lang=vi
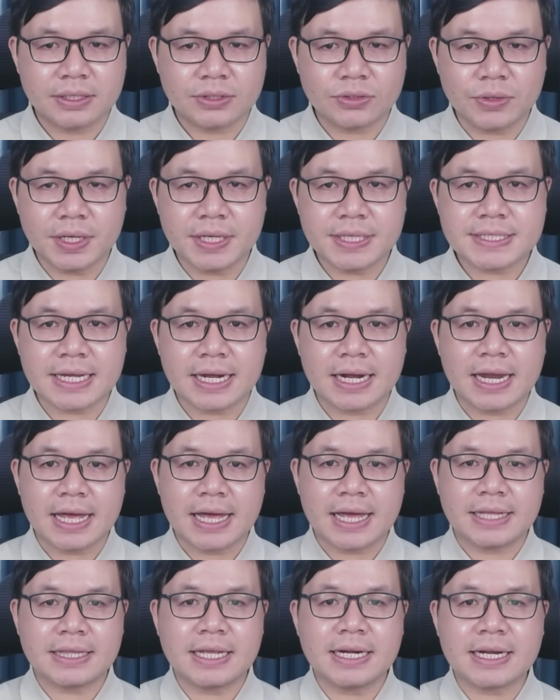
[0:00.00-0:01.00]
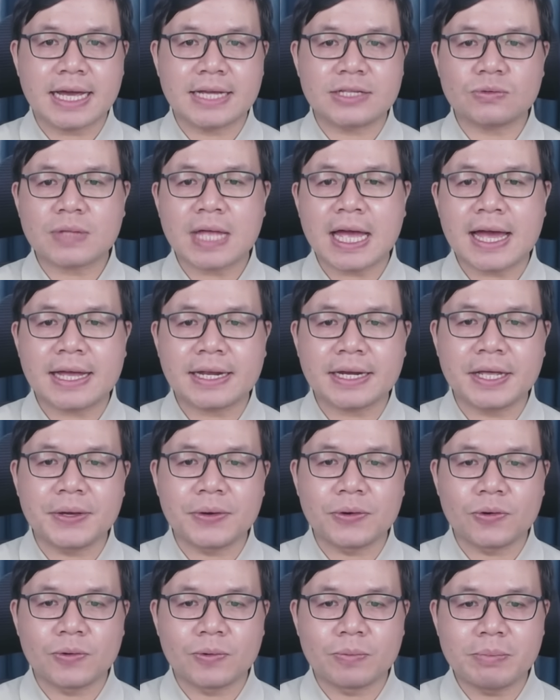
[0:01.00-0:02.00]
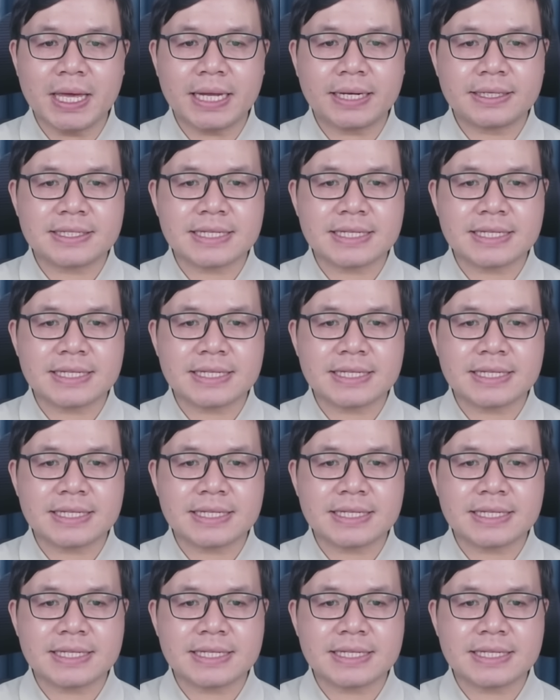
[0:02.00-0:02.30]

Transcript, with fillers: Tôi nghĩ rằng là tất cả chúng ta đều biết